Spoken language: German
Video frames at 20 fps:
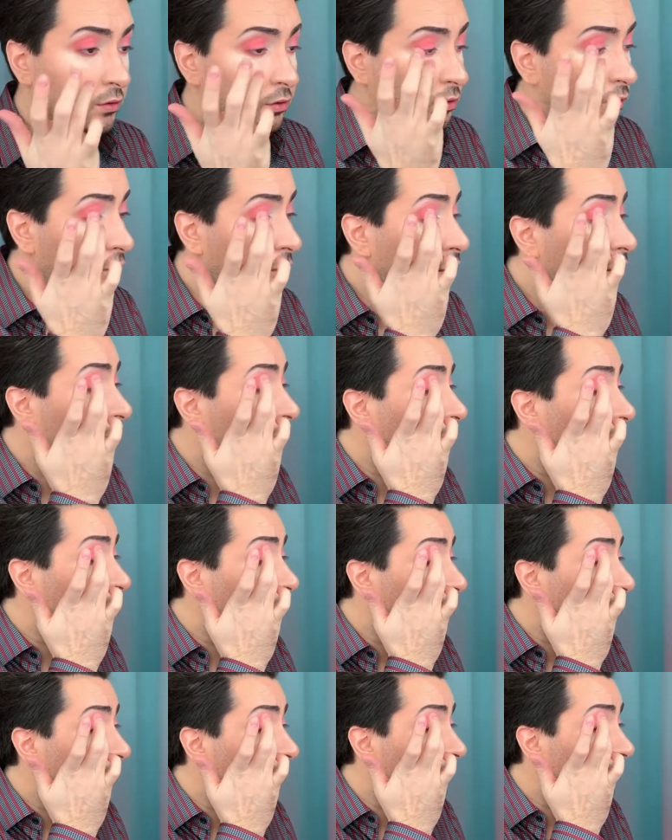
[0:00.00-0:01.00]
Ton
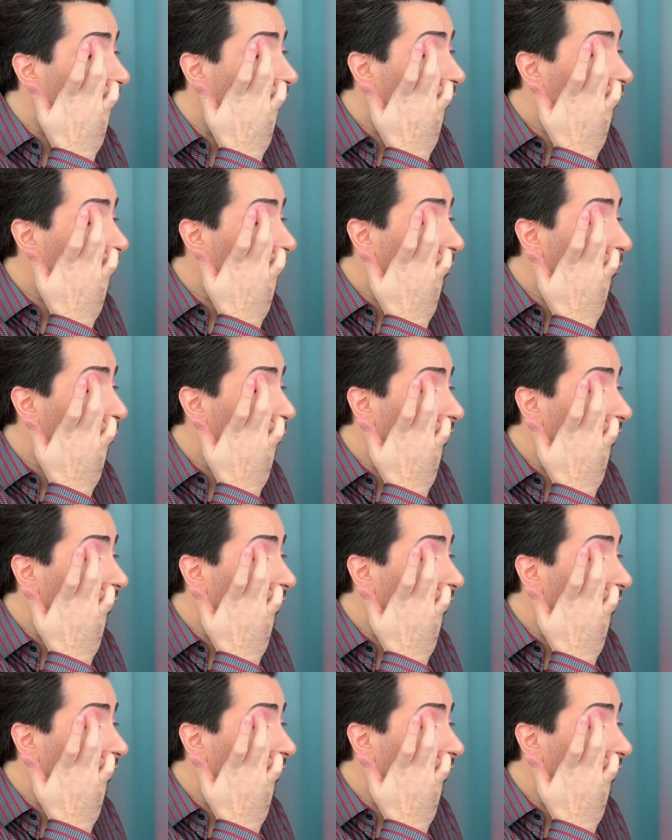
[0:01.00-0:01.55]
will ich auf dem